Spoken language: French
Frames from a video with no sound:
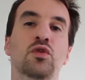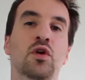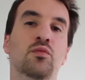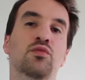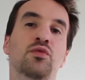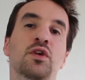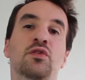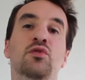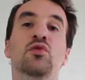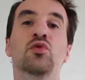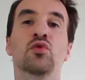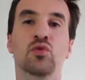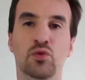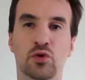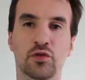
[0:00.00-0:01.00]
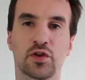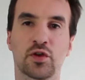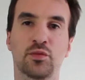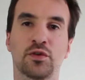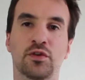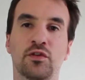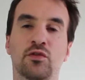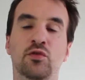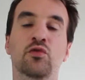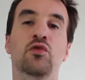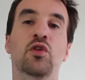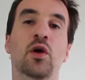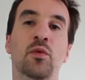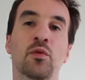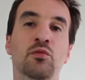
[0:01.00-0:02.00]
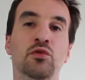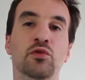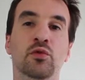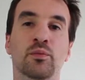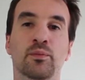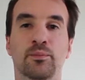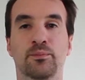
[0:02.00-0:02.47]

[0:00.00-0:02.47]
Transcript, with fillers: ou à appuyer à de nombreuses répétitions sur un même bouton.